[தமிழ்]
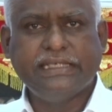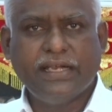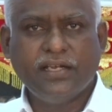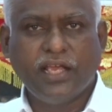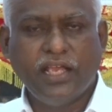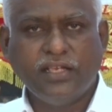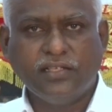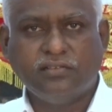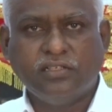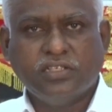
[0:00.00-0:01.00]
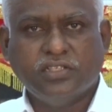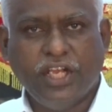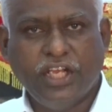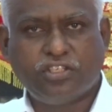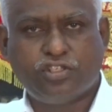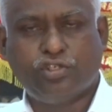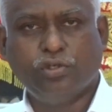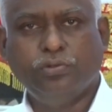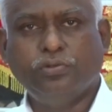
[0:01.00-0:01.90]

என்னை இயேசு